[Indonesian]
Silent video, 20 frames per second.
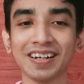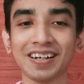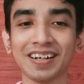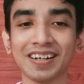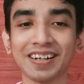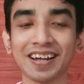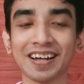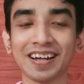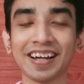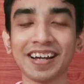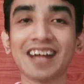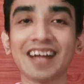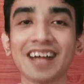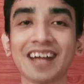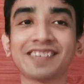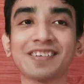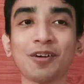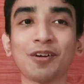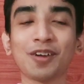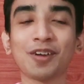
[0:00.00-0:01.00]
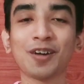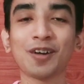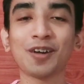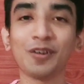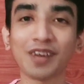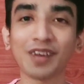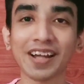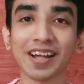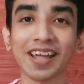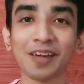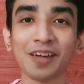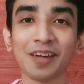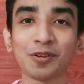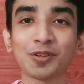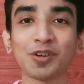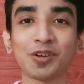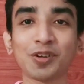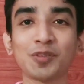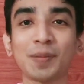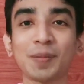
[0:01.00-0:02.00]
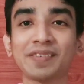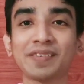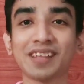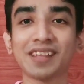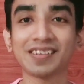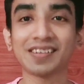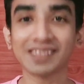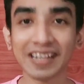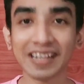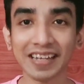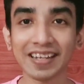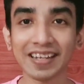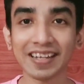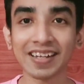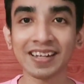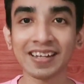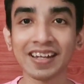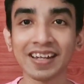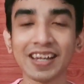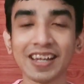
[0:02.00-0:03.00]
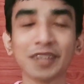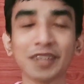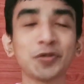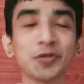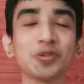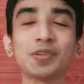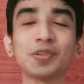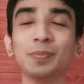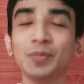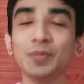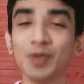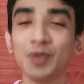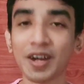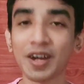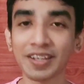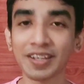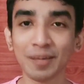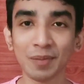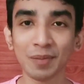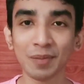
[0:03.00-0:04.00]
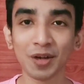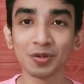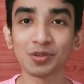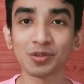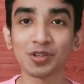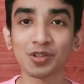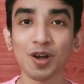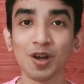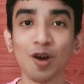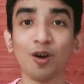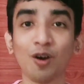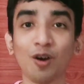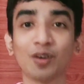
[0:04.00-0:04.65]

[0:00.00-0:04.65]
uh, reaksi orang-orang yang nonton special screening itu semuanya bagus.